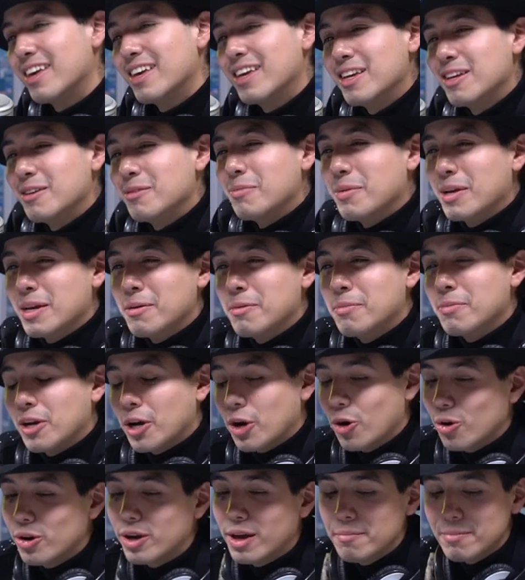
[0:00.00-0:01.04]
y,
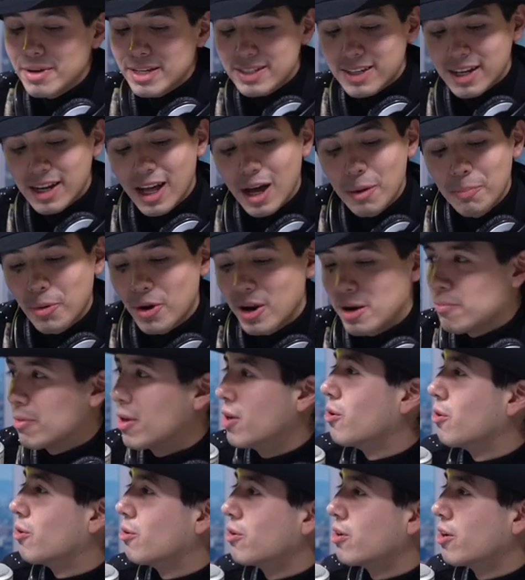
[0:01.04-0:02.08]
creo que más que nada por el
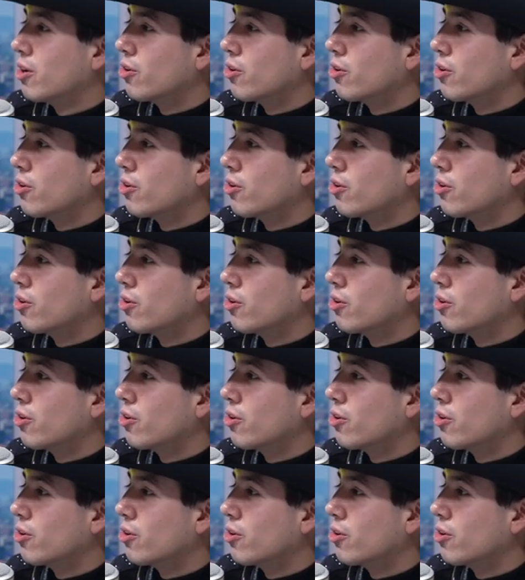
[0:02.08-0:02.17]
miedo, ¿no?